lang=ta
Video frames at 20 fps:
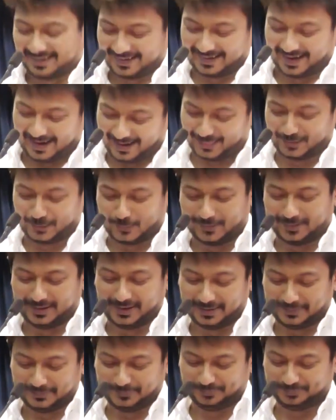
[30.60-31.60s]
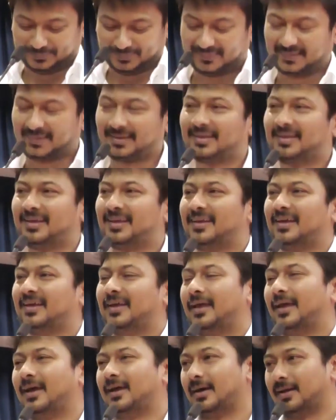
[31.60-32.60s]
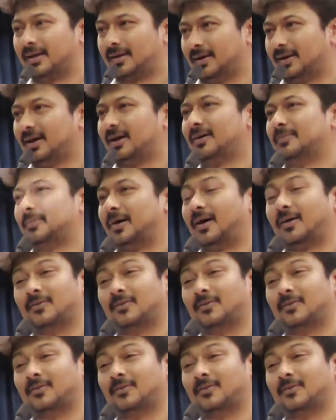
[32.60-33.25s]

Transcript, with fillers: கலந்து கொண்டேன் எங்களுக்கெல்லாம்